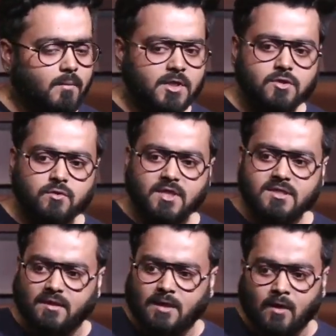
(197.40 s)
मैं चूते
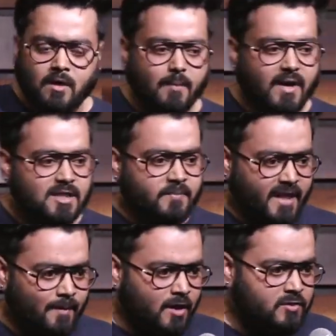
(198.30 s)
सत्तर लोग का बैलेंस
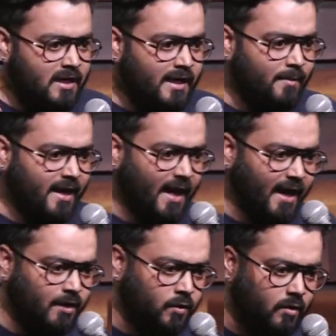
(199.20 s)
मेरे भरोसे लेके बैठा है
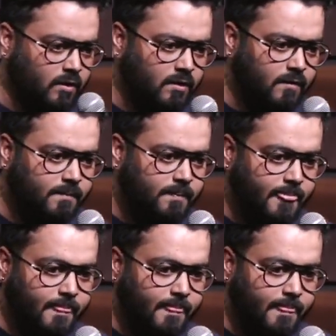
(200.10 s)
क्या तू